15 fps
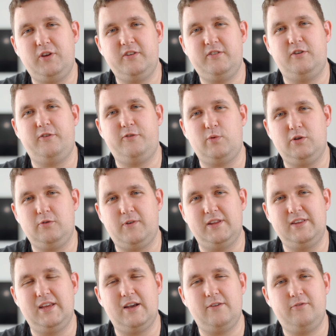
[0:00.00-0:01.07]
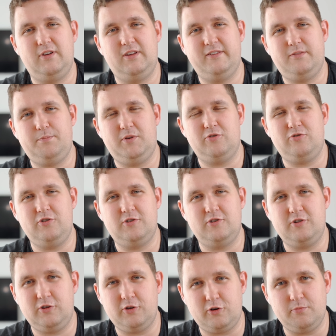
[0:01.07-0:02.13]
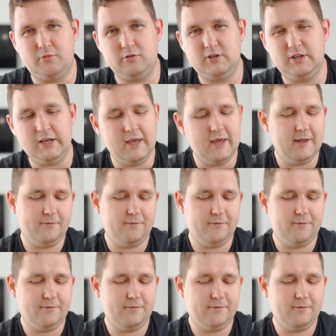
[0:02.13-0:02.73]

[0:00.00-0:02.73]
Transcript: jest rozładowany, a Wy spieszycie się do roboty,